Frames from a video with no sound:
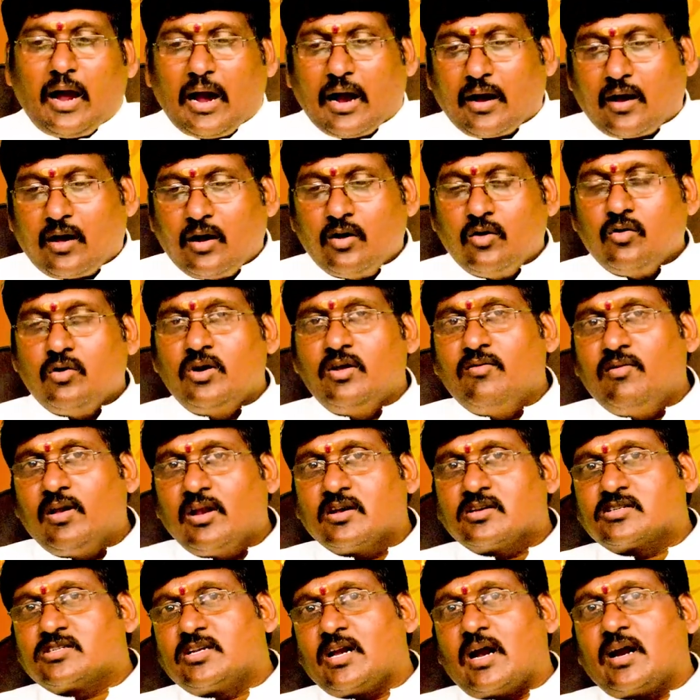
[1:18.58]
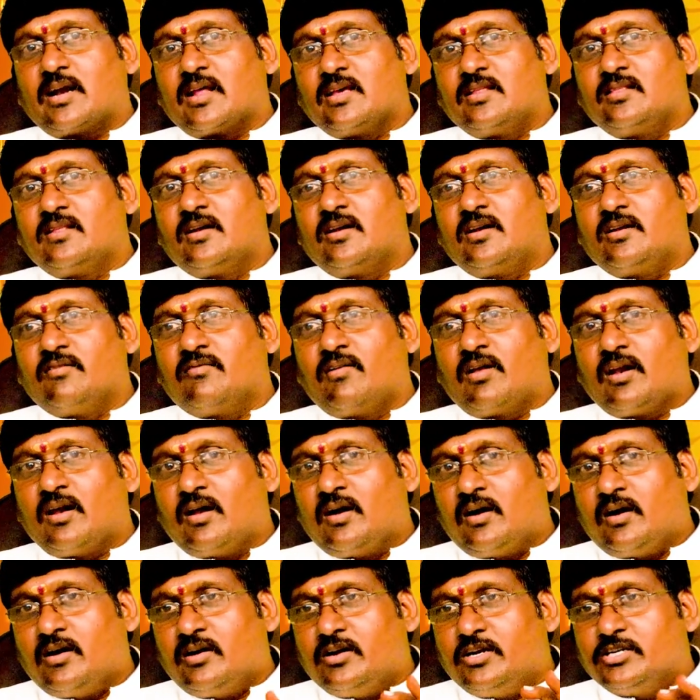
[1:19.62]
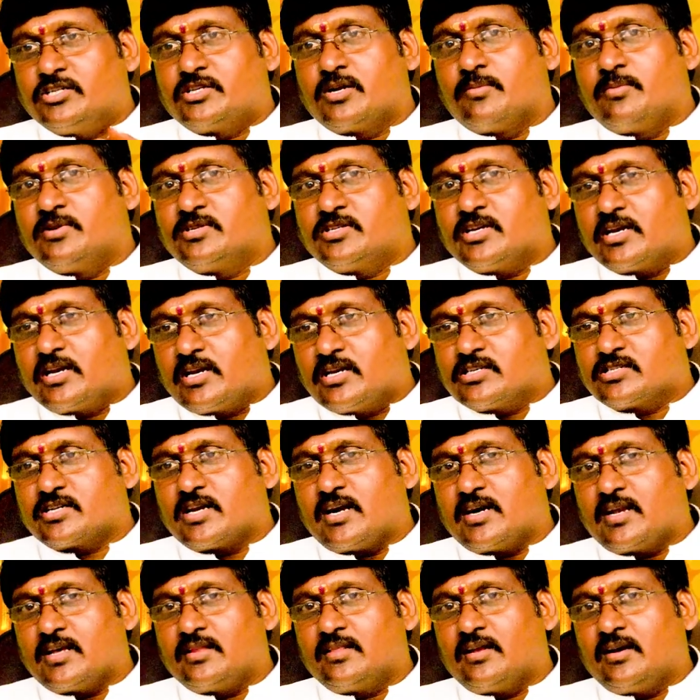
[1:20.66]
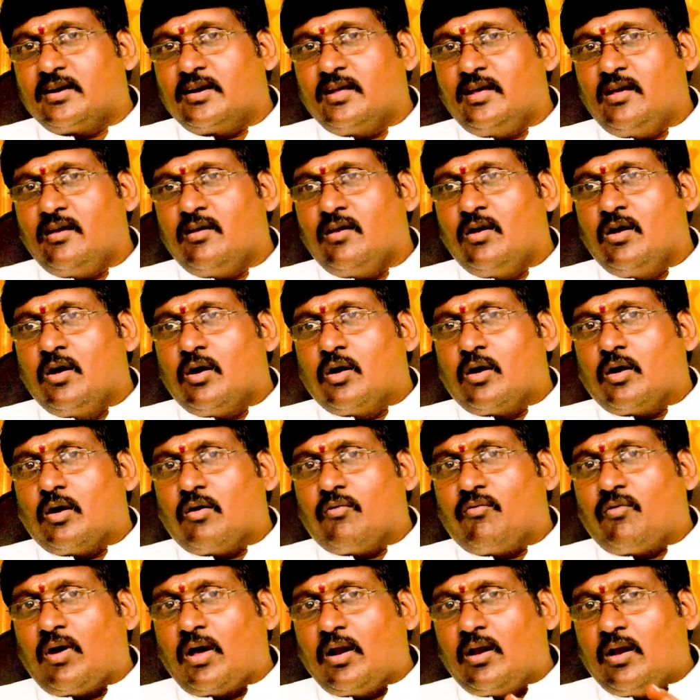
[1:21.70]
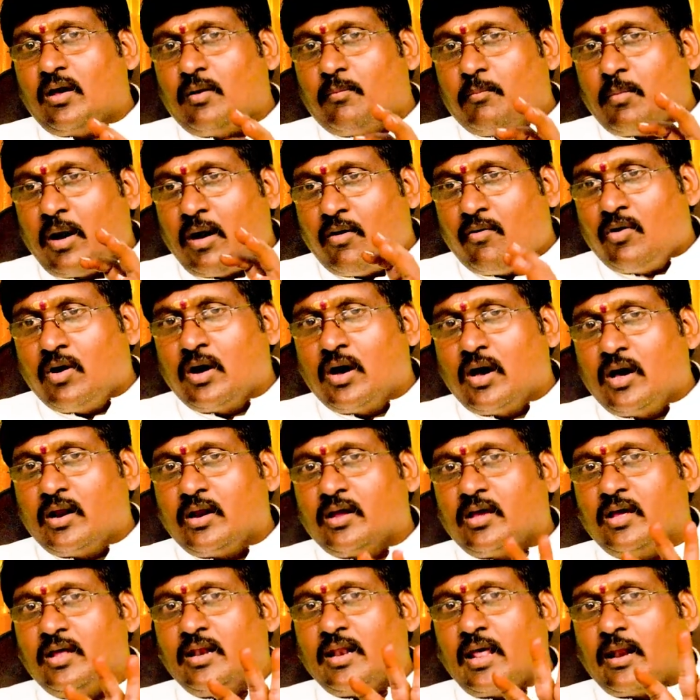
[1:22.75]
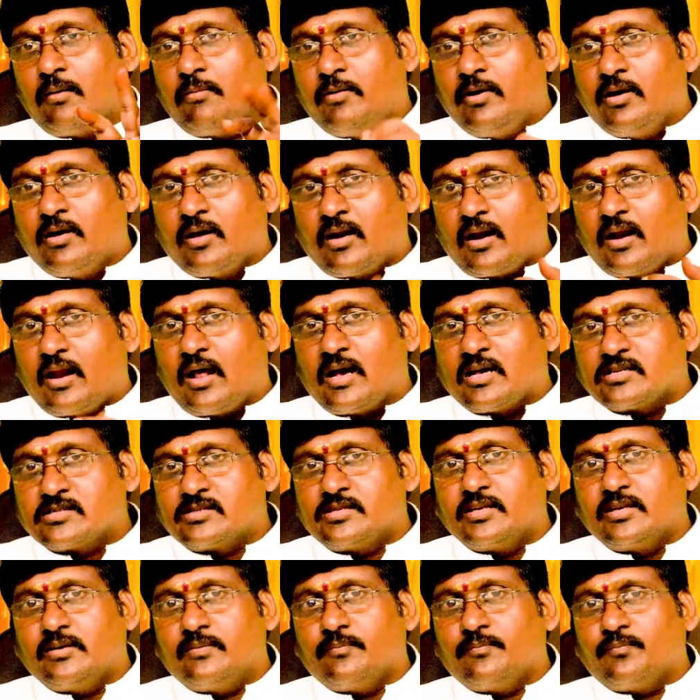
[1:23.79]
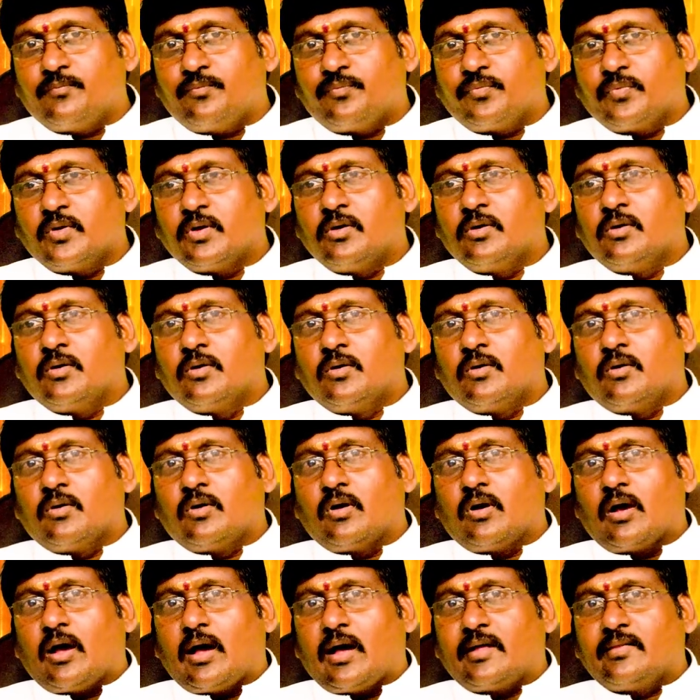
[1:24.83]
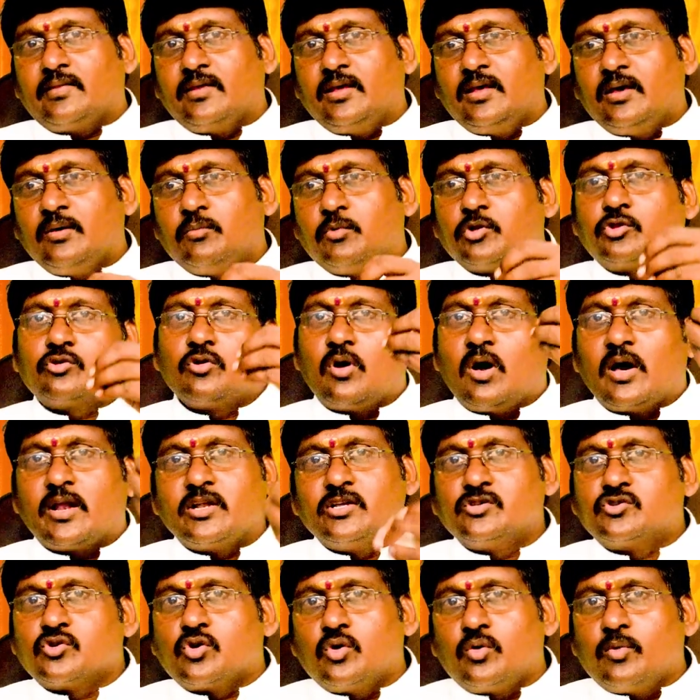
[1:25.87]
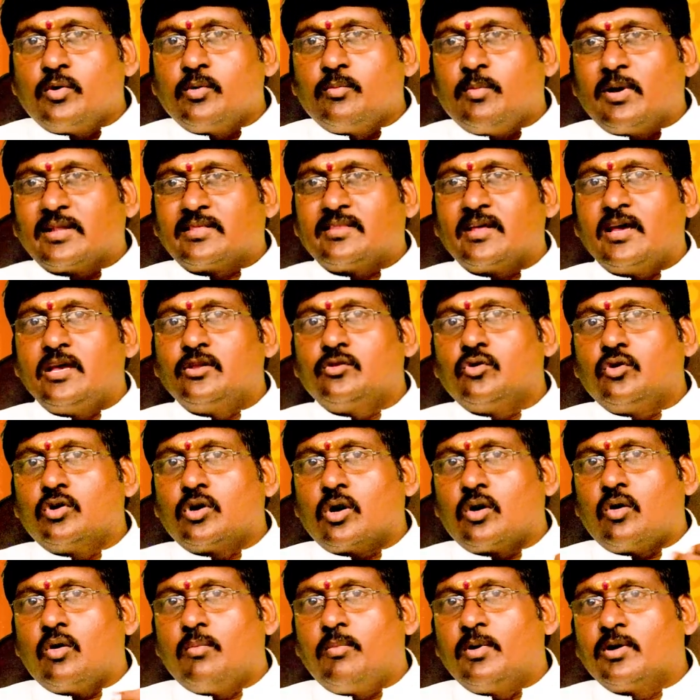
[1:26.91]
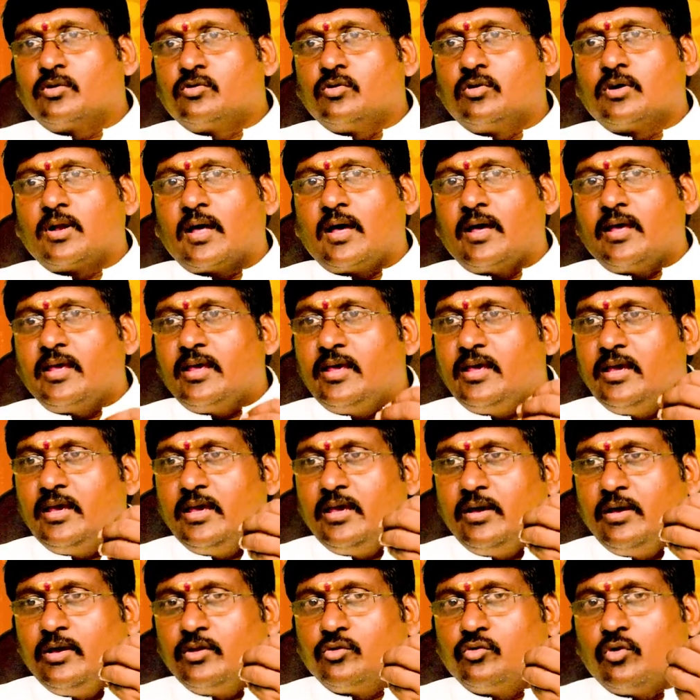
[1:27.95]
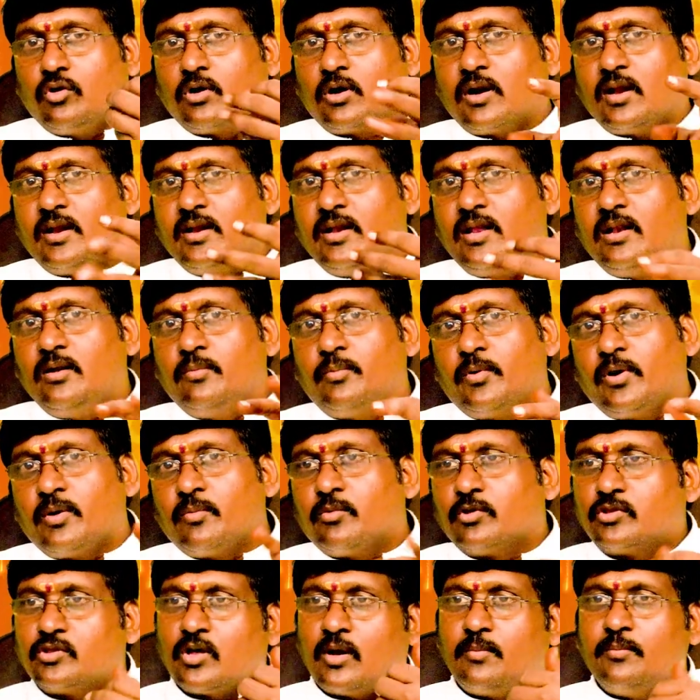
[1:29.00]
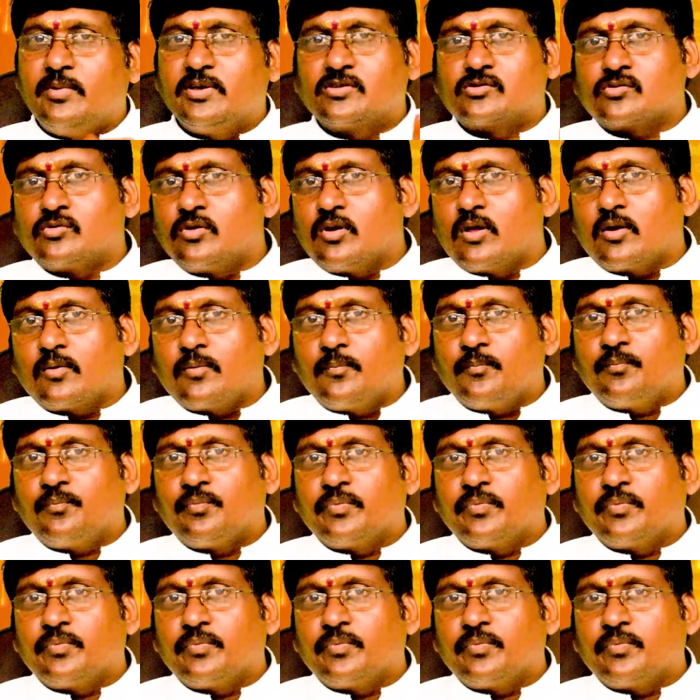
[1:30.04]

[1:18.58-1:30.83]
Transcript: అక్కడ నుండి వాళ్ళకి స్టార్ట్ అయిందండి వాళ్ళ డిస్టర్బెన్స్ ఎట్లా స్టార్ట్ అయిందంటే వాళ్ళ మామగారికి నలభై ఎకరాల ఆస్తి అది మొత్తం హరించుకుని పోయి బత్తాయి తోట కొబ్బరి తోట ఈ తోటలన్నీ వెళ్ళిపోయి మొత్తం అమ్మేసుకున్నారు